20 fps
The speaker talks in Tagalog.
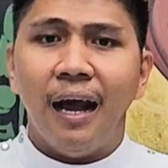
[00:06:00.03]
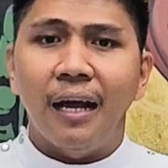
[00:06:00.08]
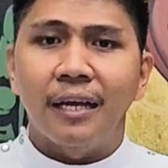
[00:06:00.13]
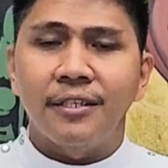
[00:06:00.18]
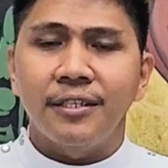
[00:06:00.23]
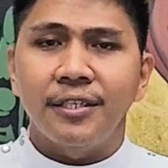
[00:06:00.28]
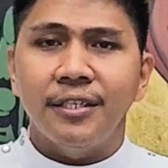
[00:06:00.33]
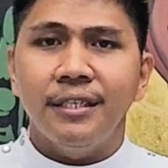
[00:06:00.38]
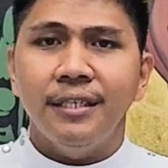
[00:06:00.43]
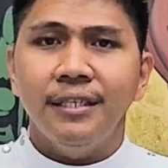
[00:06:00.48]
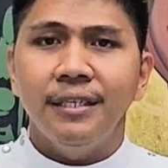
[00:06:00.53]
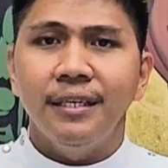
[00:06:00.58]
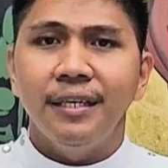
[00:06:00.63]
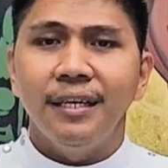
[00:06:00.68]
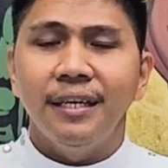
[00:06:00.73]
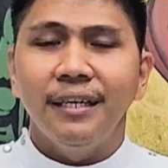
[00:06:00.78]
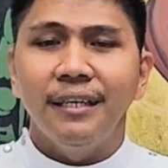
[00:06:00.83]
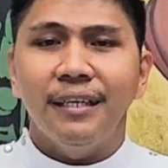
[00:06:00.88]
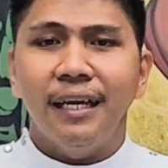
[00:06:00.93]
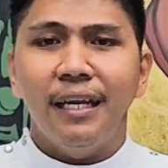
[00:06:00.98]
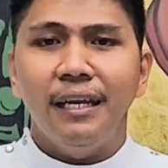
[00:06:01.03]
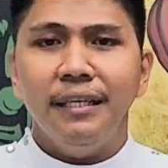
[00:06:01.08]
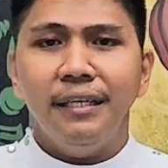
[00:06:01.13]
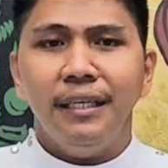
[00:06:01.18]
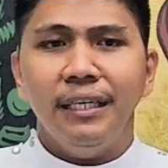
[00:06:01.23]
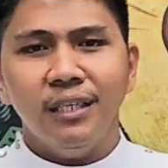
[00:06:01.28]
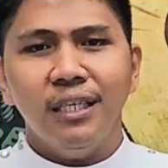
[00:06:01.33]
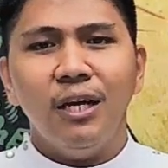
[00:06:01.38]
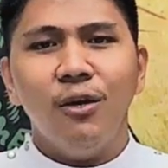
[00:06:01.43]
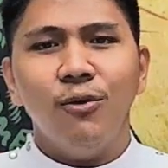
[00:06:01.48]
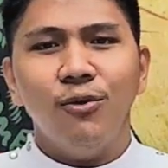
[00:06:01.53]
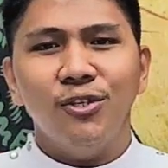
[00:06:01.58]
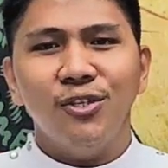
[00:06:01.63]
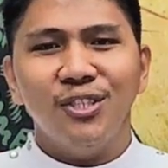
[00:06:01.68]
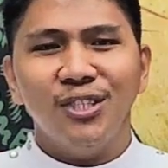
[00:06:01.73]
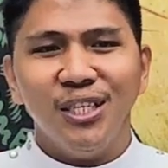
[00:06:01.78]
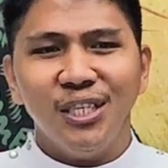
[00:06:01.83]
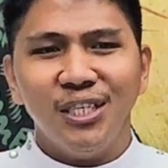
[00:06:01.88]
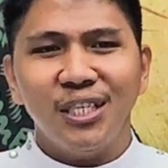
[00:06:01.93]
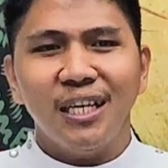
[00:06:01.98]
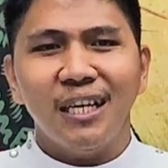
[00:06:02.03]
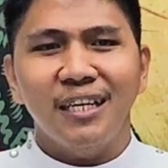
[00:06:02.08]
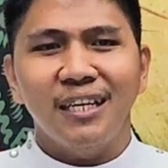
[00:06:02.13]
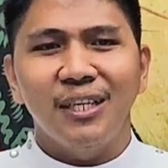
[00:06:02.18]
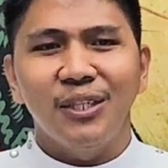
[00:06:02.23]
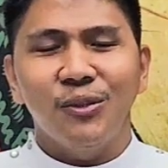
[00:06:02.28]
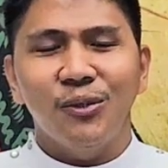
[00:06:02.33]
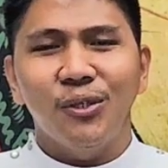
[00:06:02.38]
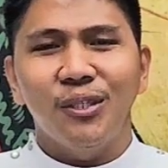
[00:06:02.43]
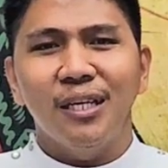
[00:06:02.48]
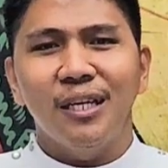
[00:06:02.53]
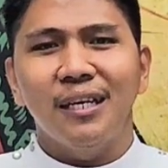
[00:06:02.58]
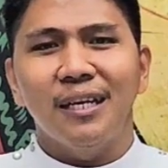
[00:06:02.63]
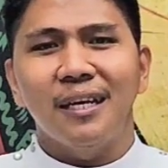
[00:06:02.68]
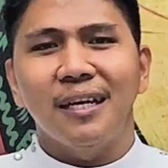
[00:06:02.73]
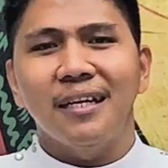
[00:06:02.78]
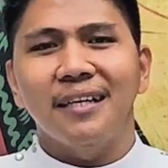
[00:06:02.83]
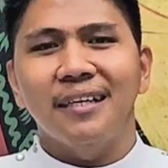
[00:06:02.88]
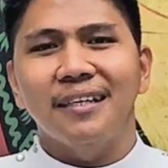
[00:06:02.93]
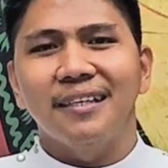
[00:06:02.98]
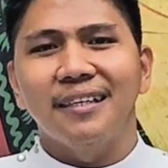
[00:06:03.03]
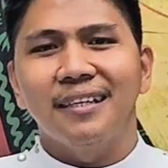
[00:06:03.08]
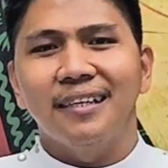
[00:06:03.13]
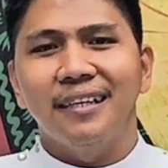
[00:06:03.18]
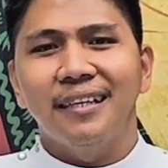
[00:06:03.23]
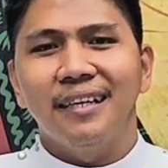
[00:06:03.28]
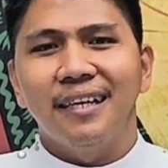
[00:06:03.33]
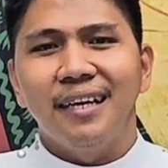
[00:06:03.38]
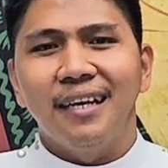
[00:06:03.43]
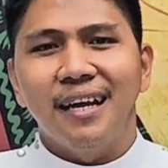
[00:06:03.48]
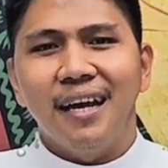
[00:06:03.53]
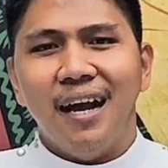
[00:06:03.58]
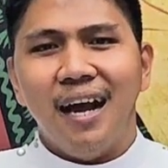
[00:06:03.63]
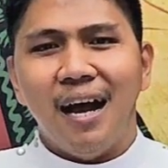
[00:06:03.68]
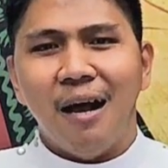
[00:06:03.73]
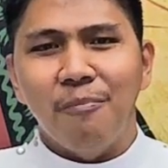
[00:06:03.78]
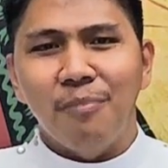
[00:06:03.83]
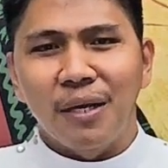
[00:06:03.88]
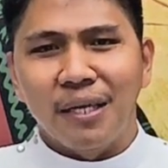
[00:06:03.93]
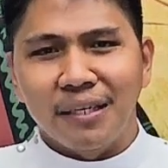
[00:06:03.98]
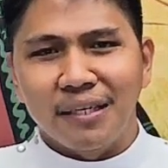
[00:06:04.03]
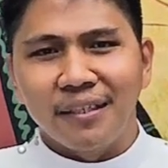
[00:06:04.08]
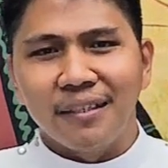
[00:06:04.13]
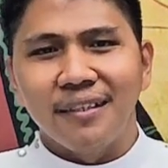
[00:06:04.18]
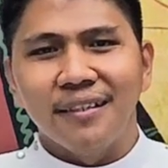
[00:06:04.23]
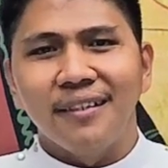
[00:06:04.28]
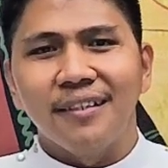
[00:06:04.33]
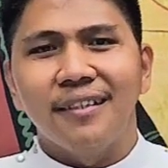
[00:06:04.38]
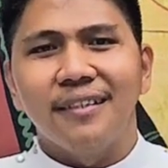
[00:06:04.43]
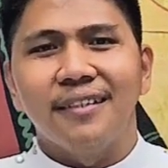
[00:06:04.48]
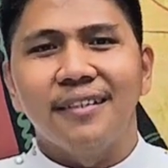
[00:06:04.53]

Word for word: Asi, ken kinahustisa dito'y daga. Amen.